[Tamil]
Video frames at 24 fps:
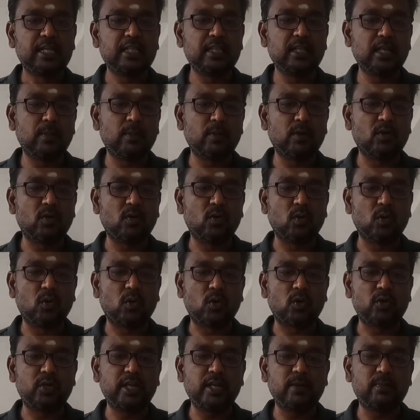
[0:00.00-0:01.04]
இதை நம்ம
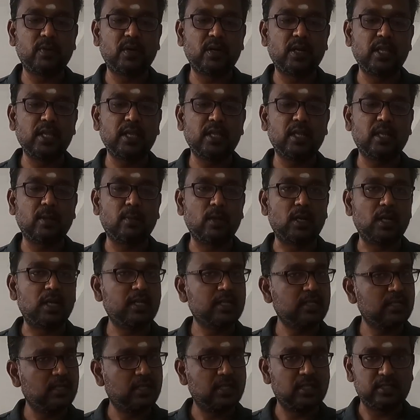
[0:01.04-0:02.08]
ரொட்டேட் பண்ணி
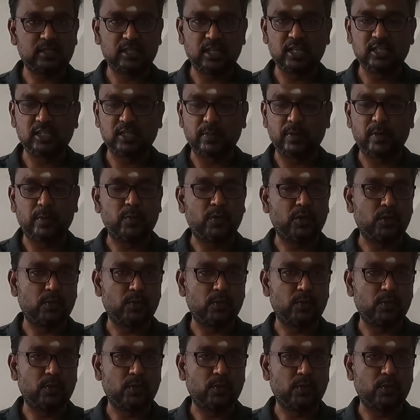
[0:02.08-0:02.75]
நம்மளால் இதை சேஞ்ச் பண்ண